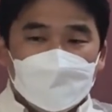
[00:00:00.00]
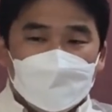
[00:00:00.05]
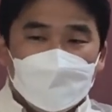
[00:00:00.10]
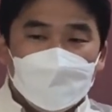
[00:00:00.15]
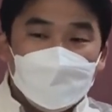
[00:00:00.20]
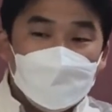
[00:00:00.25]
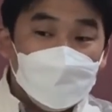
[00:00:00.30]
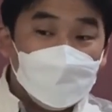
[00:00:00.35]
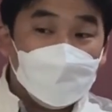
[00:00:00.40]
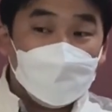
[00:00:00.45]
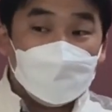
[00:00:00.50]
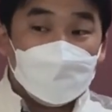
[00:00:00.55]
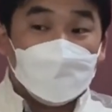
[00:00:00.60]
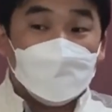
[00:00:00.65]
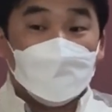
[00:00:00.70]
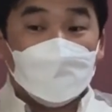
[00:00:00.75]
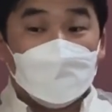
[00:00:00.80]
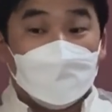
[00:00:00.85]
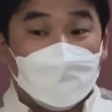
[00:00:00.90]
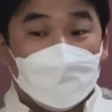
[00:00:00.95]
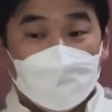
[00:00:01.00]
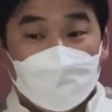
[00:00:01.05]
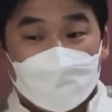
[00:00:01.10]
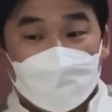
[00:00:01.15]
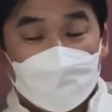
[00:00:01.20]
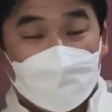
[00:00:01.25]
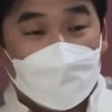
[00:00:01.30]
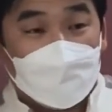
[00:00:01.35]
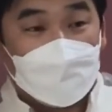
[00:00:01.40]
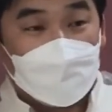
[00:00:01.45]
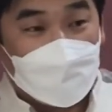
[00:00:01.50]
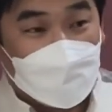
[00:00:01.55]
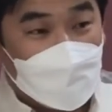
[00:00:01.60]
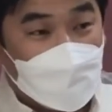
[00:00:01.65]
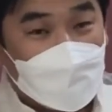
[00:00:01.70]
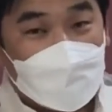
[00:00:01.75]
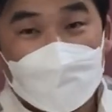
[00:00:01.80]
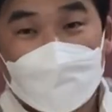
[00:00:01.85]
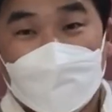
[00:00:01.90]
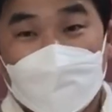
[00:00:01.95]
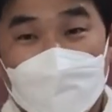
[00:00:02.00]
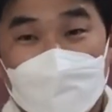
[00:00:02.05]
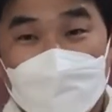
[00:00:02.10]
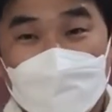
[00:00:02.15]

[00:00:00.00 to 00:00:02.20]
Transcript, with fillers: 예수님하고 삼 년 동안 막 기따갑게 들었잖아요.